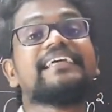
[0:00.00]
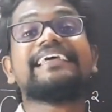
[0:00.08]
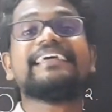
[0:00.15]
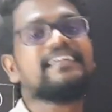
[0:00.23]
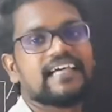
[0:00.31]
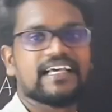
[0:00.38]
அண்ட்
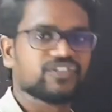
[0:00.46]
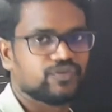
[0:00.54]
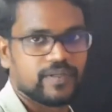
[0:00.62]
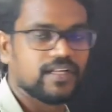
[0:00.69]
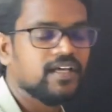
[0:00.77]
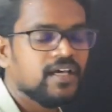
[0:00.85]
ஹீட் ஆஸ்
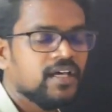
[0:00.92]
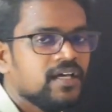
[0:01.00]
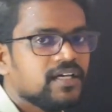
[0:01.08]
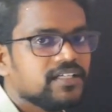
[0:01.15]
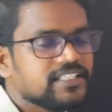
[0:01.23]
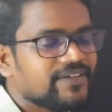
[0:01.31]
வெல்
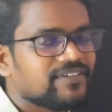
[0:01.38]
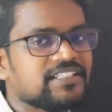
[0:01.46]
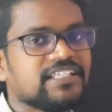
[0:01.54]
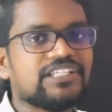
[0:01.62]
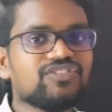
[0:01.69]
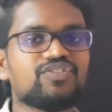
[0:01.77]
இதே
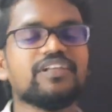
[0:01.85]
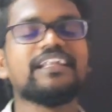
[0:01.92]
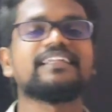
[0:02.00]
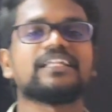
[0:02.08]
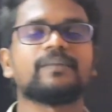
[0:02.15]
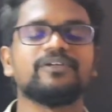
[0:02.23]
வந்து
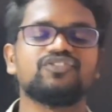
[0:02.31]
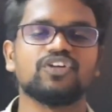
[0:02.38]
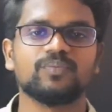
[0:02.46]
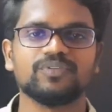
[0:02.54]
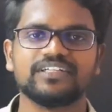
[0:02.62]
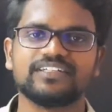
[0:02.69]
இன்சுலேட்டர் அப்படின்னு
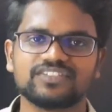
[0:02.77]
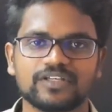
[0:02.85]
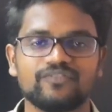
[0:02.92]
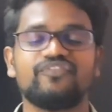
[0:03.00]
சொல்லும்போது இட் இஸ் அ